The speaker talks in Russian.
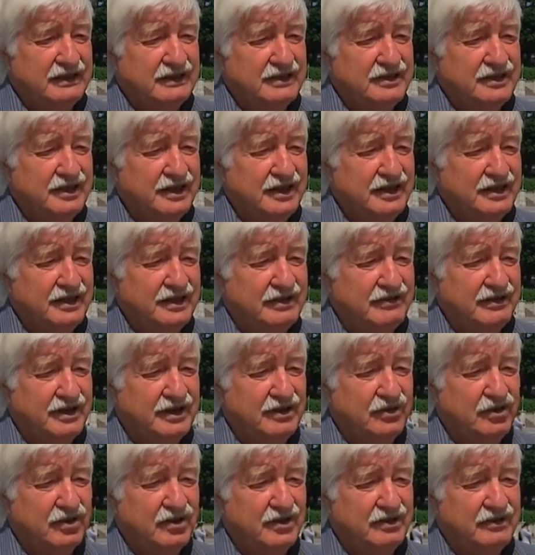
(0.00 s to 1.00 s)

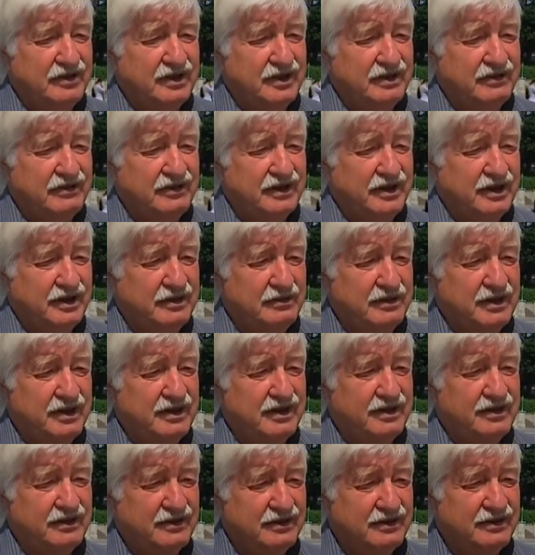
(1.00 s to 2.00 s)
средневековое
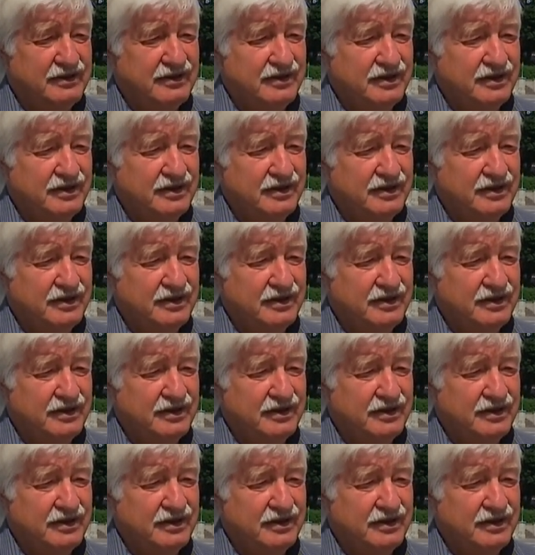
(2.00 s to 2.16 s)
время